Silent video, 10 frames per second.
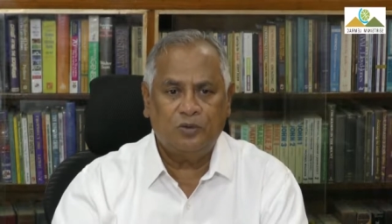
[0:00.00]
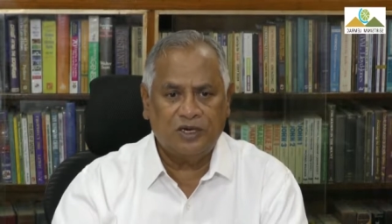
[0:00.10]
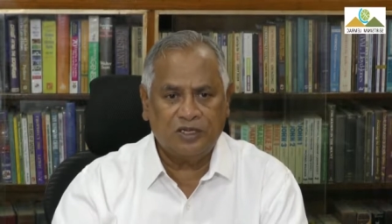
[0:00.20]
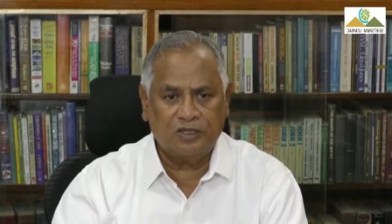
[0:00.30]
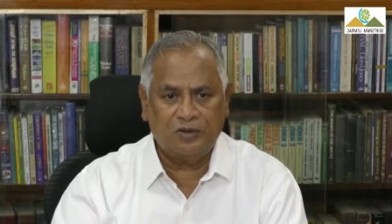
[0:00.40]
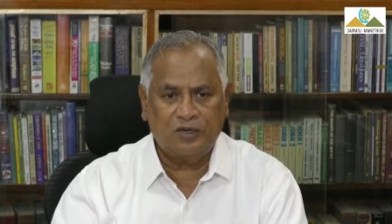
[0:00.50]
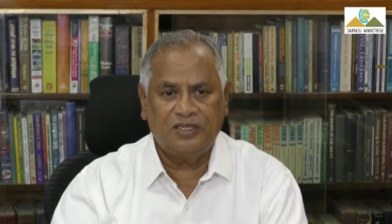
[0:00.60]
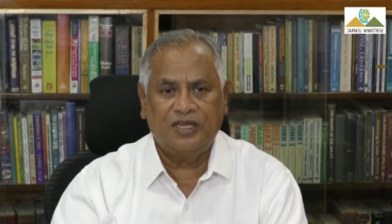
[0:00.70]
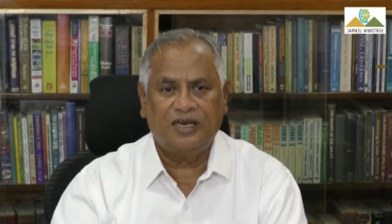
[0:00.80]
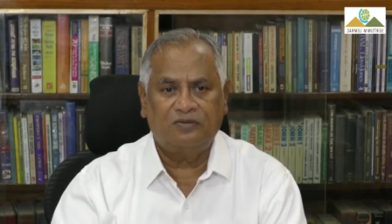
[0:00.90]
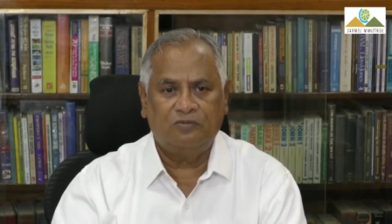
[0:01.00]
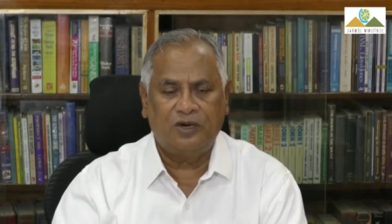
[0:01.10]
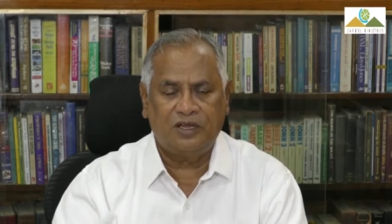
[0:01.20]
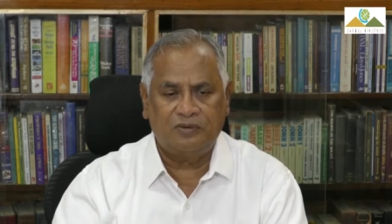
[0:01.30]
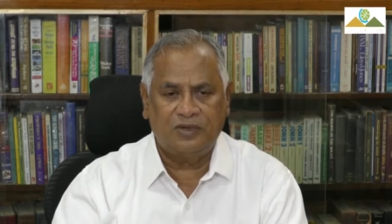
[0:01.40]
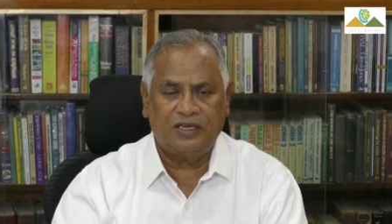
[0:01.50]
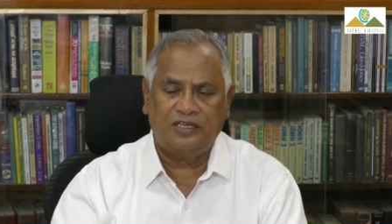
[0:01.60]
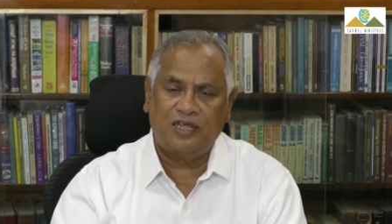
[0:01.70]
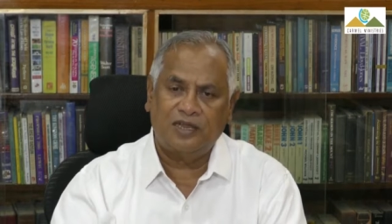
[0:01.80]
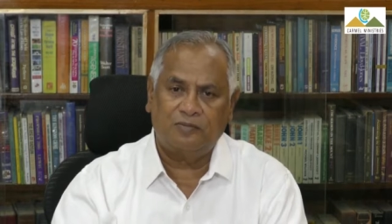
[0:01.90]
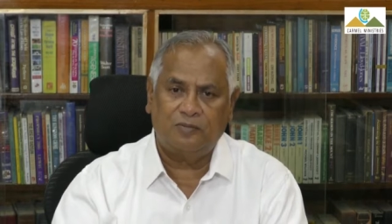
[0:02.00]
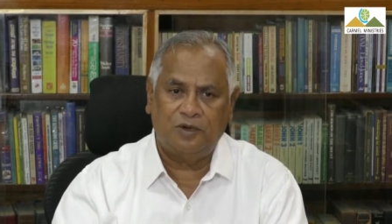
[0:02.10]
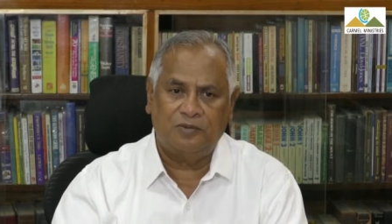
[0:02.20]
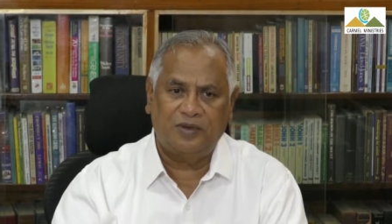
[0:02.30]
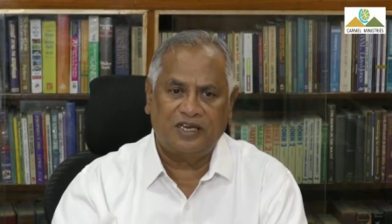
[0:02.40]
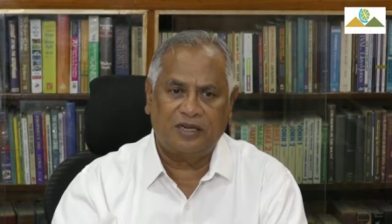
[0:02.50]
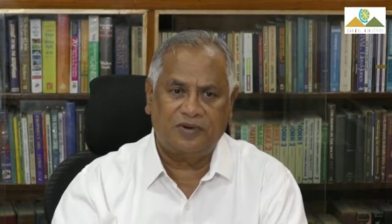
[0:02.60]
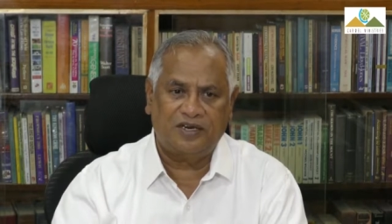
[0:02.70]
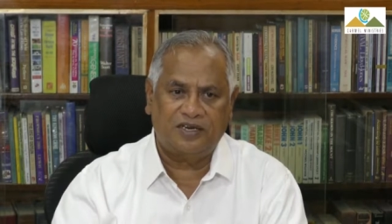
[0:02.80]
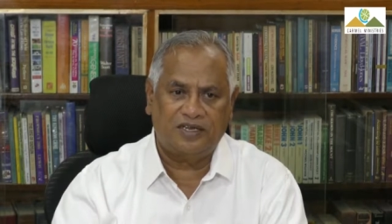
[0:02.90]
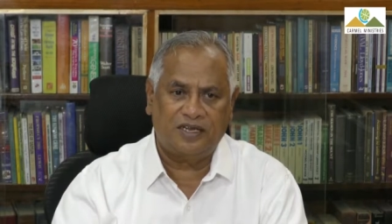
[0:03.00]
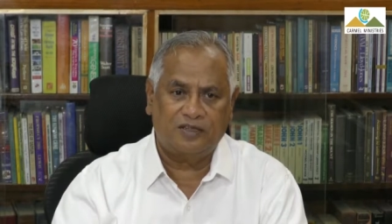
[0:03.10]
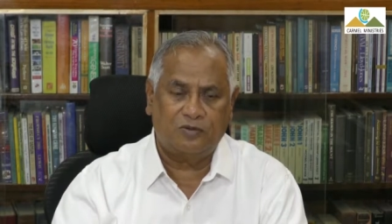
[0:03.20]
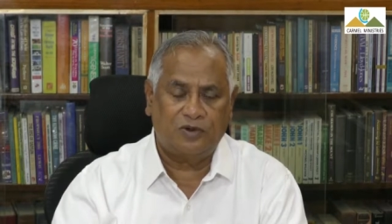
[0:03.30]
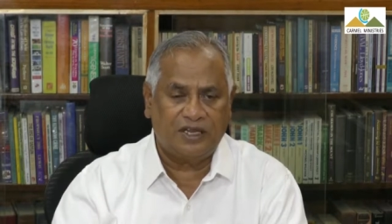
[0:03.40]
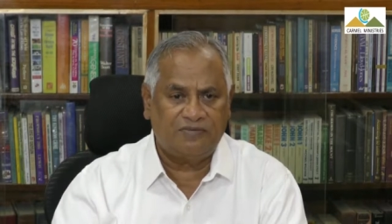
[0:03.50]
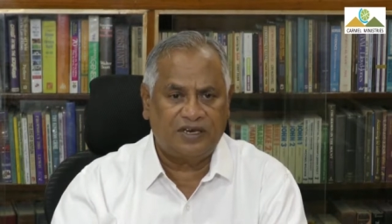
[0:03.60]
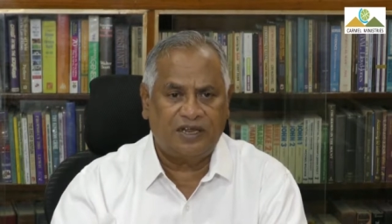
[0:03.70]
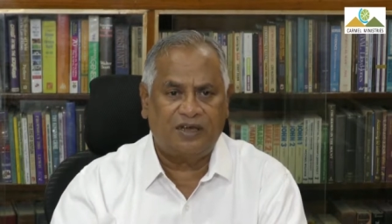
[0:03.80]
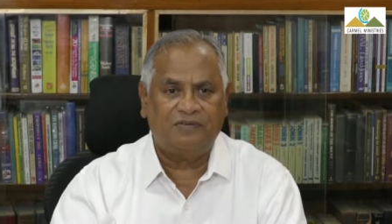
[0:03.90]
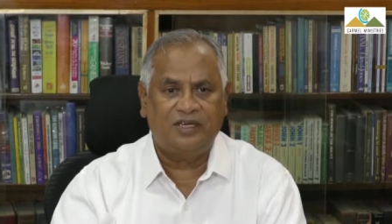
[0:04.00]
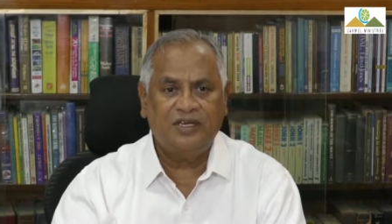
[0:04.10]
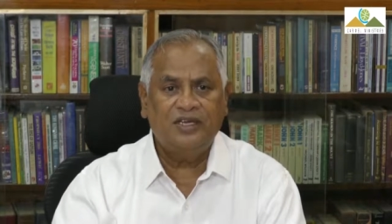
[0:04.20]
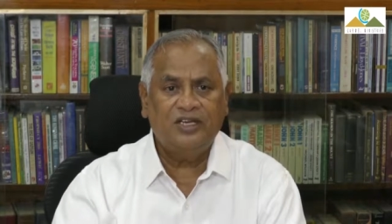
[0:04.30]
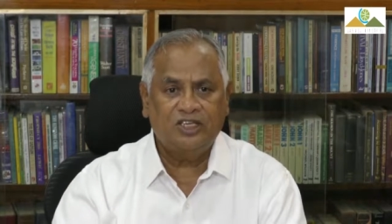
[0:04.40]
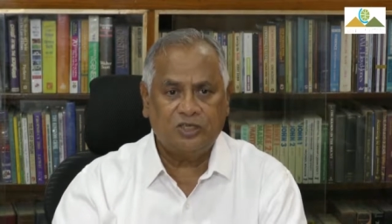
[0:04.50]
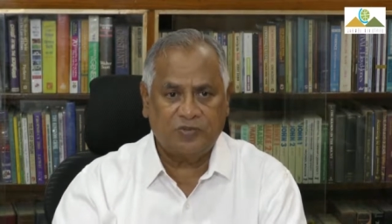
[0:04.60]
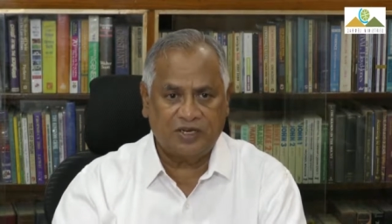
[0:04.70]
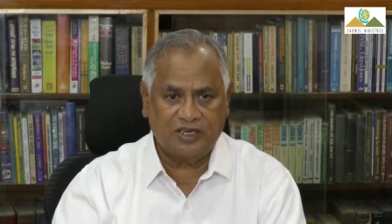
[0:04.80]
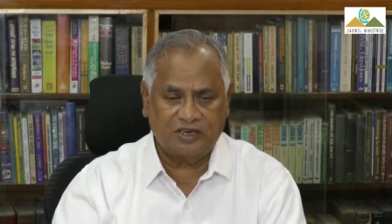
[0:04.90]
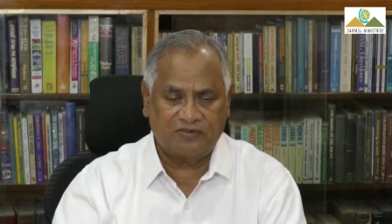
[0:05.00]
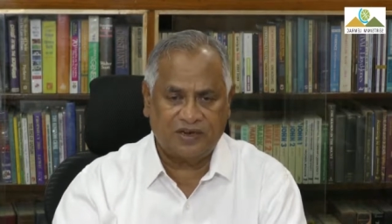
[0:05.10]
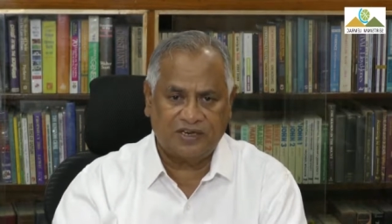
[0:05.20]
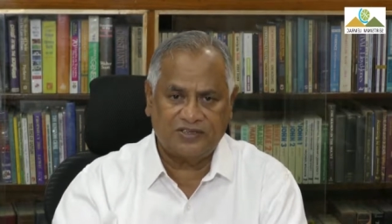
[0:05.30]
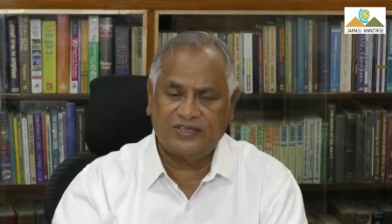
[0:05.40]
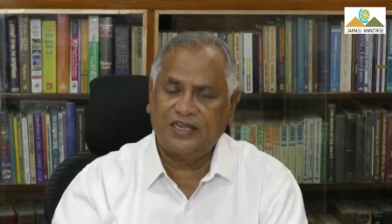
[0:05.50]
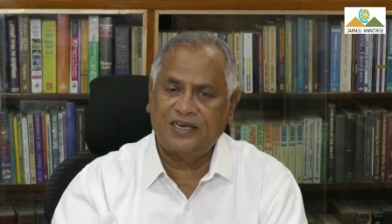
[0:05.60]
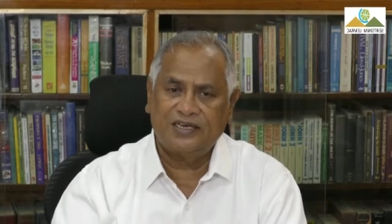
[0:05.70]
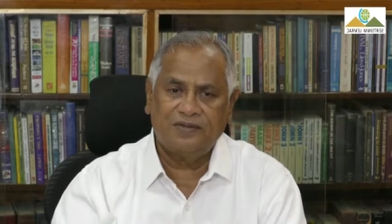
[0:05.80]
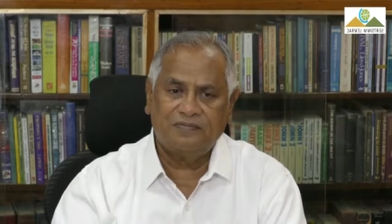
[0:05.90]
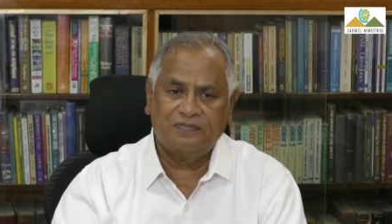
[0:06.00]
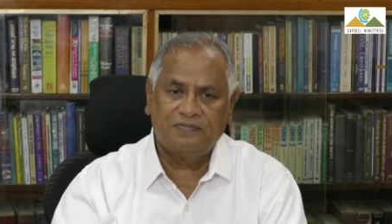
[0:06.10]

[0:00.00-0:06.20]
உணர்ந்து கொள்ளுதல் உணர்வு என்றுதான் மொழிபெயர்க்கப்பட்டிருக்கிறது உணர்வின் ஆவி ஸ்பிரிட் ஆஃப் அண்டர்ஸ்டாண்டிங்